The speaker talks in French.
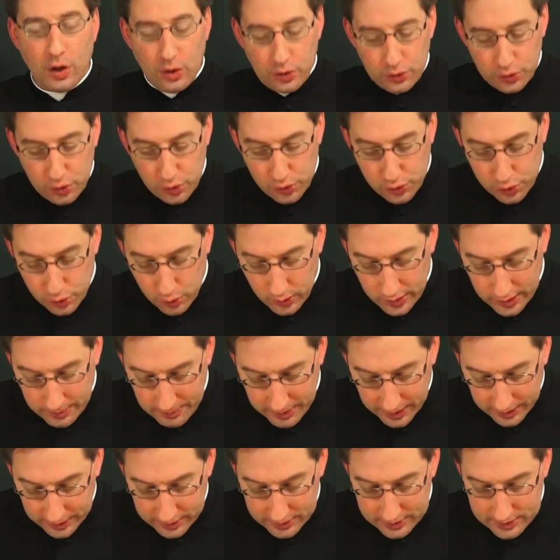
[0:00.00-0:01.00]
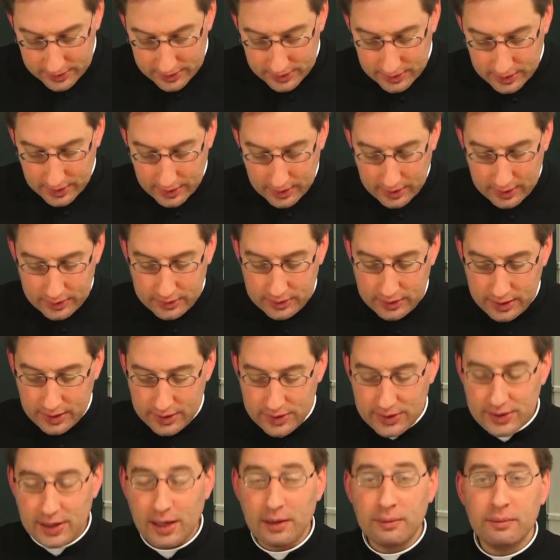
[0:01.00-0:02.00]
Ce sont les mérites des
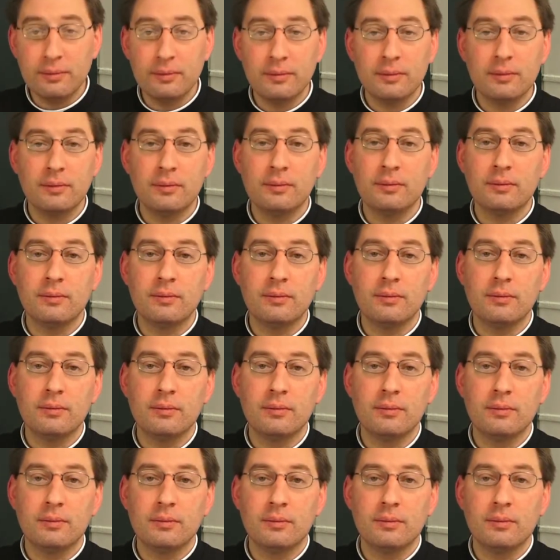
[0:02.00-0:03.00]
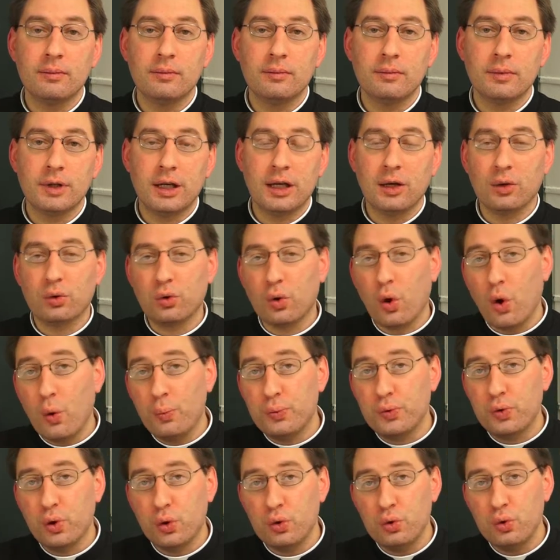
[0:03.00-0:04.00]
saints qui ont
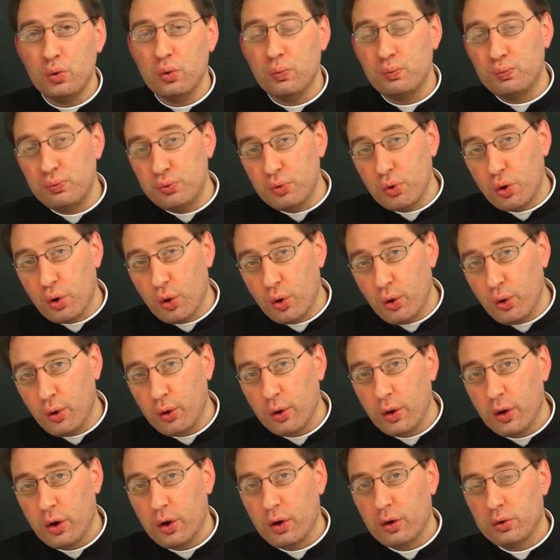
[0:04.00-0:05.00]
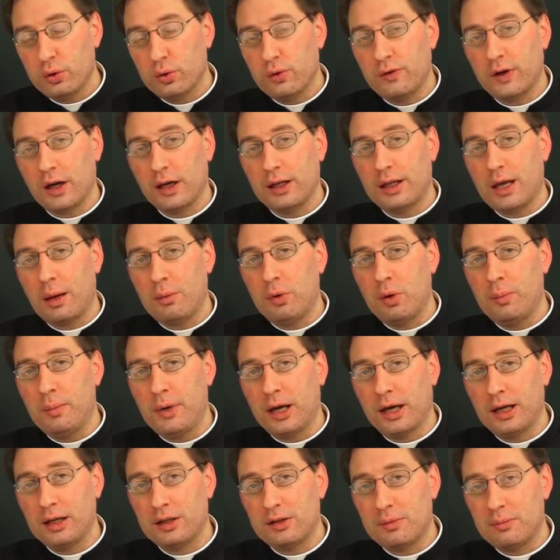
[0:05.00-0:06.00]
obtenu pour eux de véritables
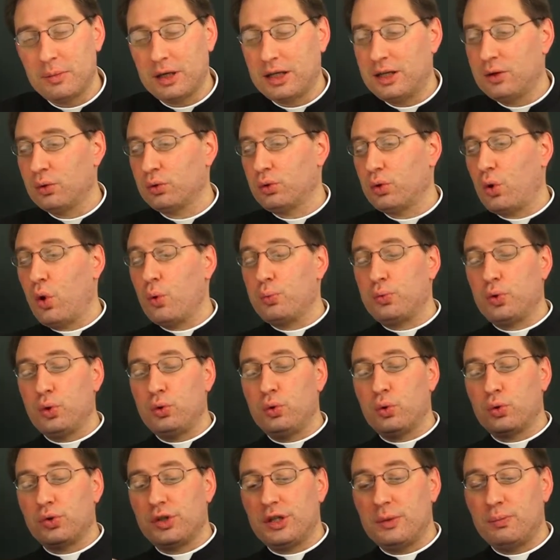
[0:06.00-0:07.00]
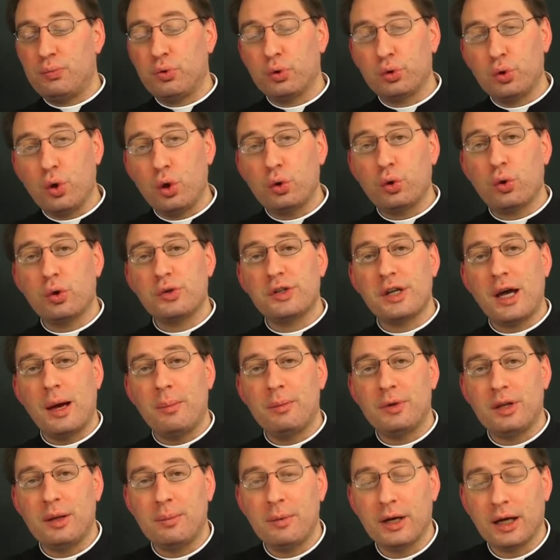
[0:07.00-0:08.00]
mérites, mais qui ont obtenu aussi pour d'autres
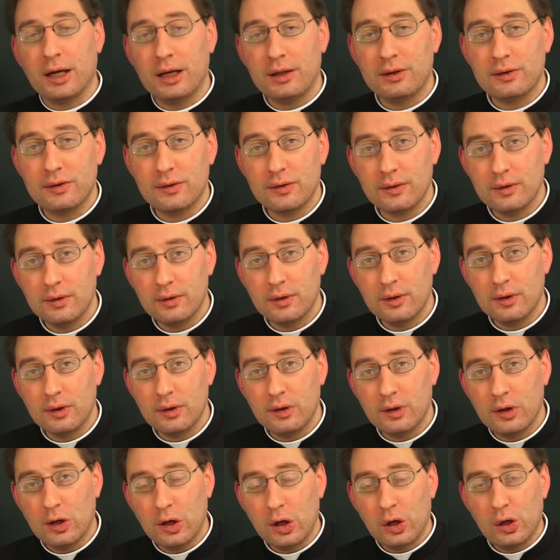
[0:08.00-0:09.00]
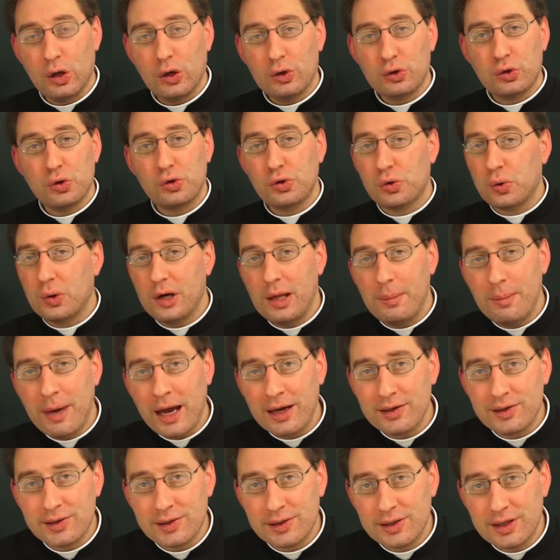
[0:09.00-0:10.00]
âmes des mérites. Ce sont les
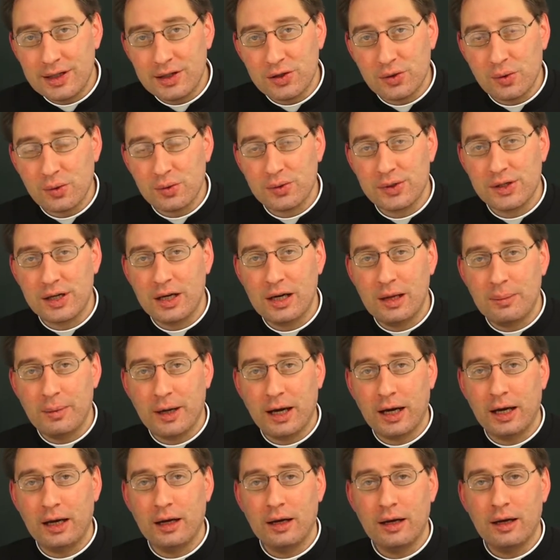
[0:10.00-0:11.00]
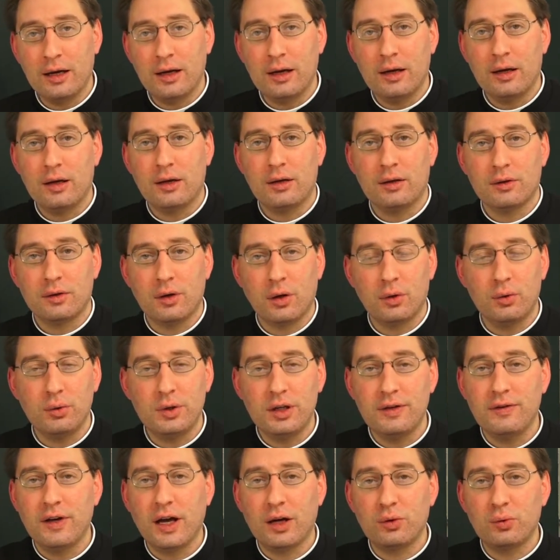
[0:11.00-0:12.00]
messes qui sont célébrées dans
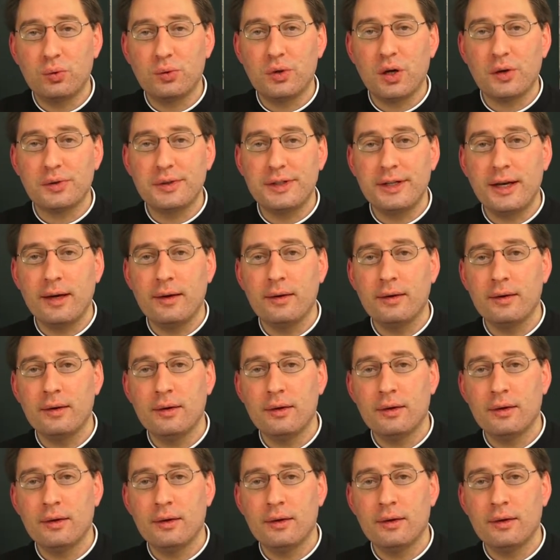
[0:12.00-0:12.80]
l'univers tout entier.